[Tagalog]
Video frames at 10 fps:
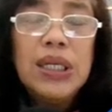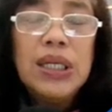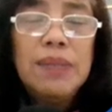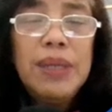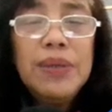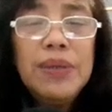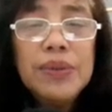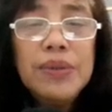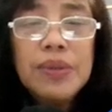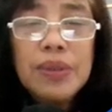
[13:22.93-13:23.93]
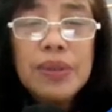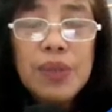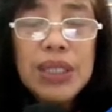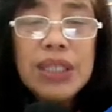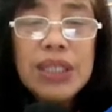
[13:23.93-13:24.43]
Pero,
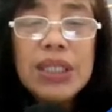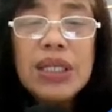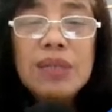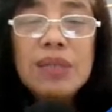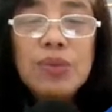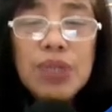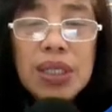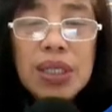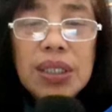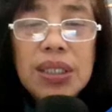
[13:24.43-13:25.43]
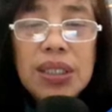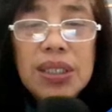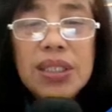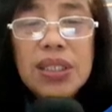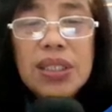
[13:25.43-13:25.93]
huwag nating kalimutan na
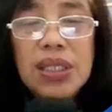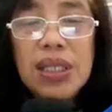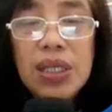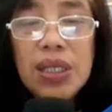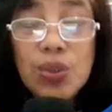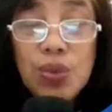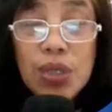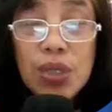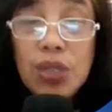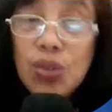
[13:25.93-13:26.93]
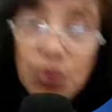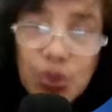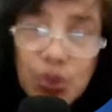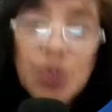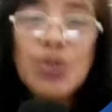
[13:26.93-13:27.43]
si Jesus ay
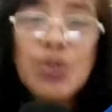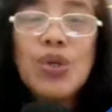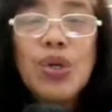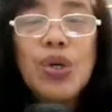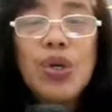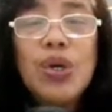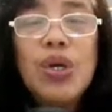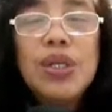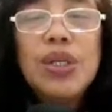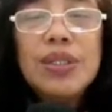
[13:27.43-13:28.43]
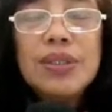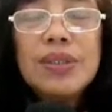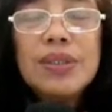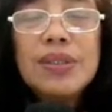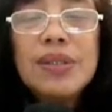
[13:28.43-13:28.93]
Diyos. At
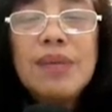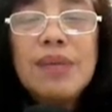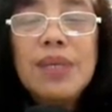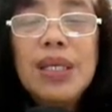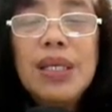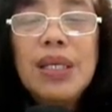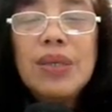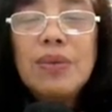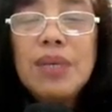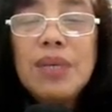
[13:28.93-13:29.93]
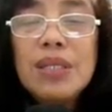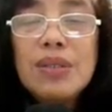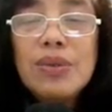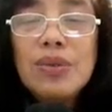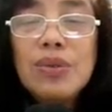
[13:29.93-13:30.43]
sabi ni Thomas
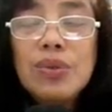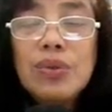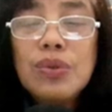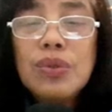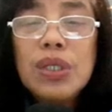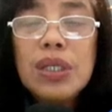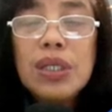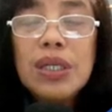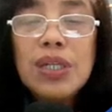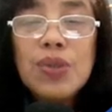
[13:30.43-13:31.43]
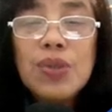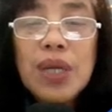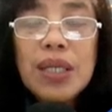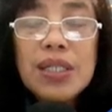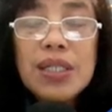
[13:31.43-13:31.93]
no, nung nag-resurrect
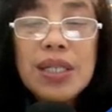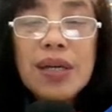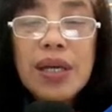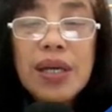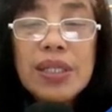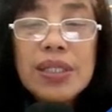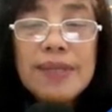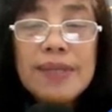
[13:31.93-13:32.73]
na si Christ,